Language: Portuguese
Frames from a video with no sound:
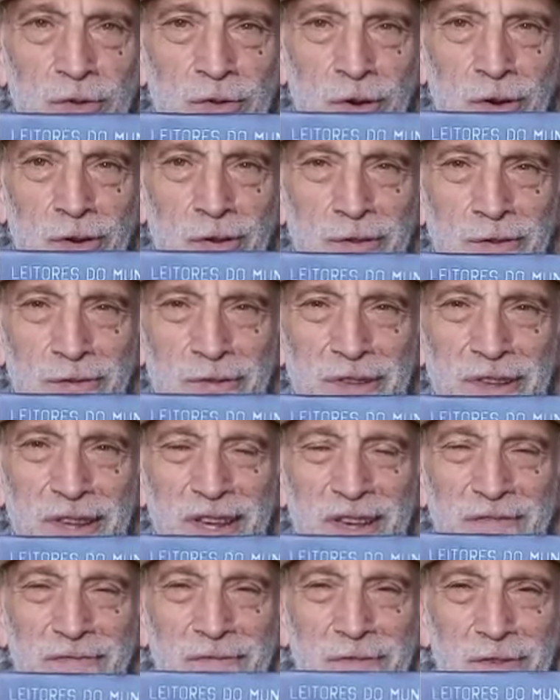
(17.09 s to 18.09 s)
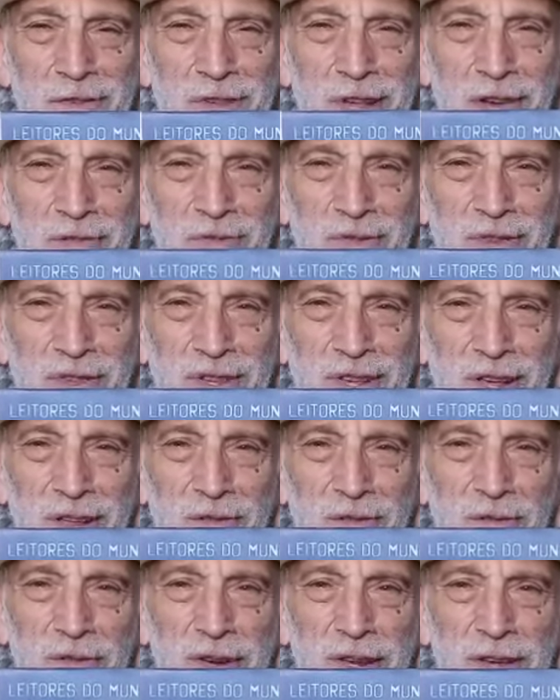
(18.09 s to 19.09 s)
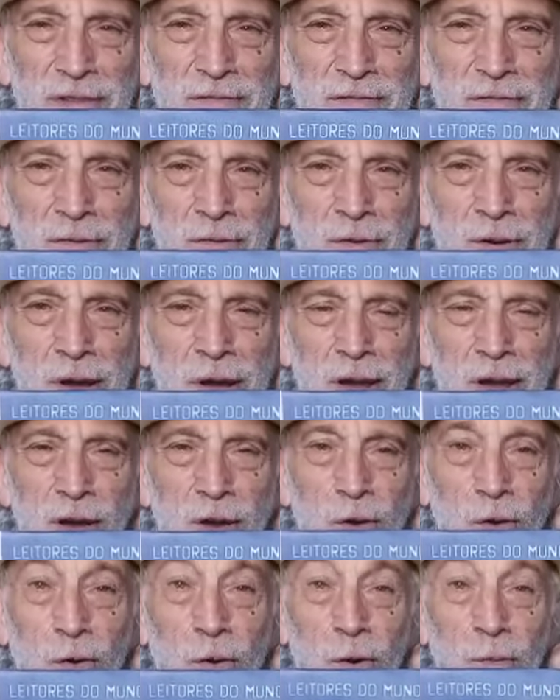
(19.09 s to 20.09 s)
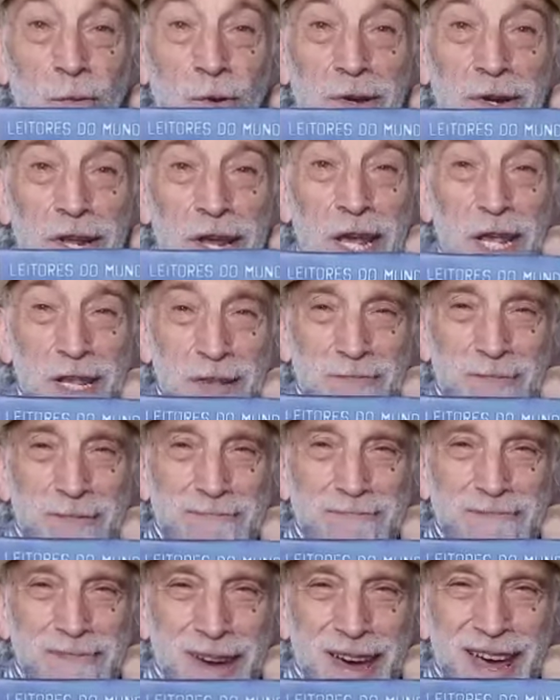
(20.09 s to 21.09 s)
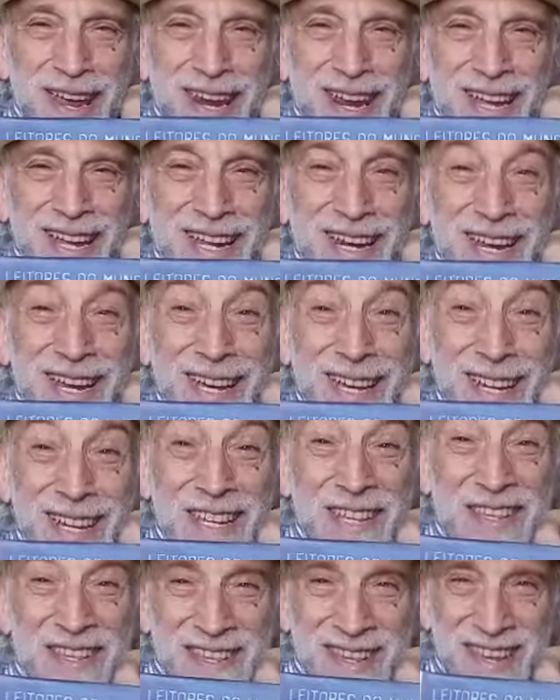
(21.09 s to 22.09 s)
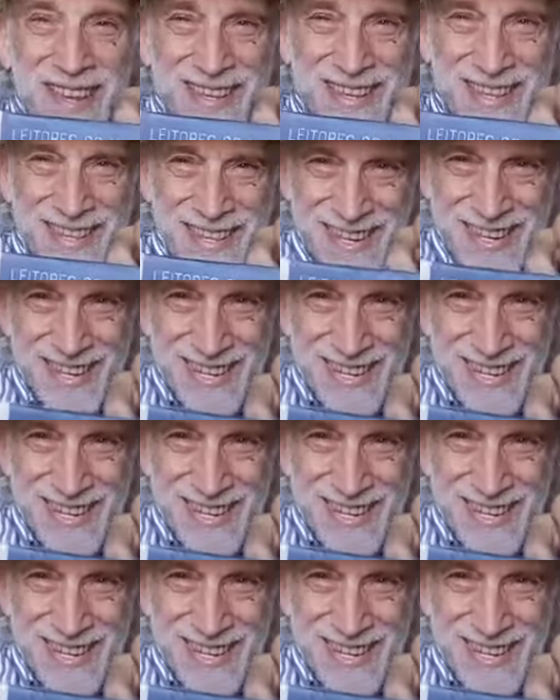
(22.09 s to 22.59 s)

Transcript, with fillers: todo, Nivos anunciando o livro Comunismo para Crianças.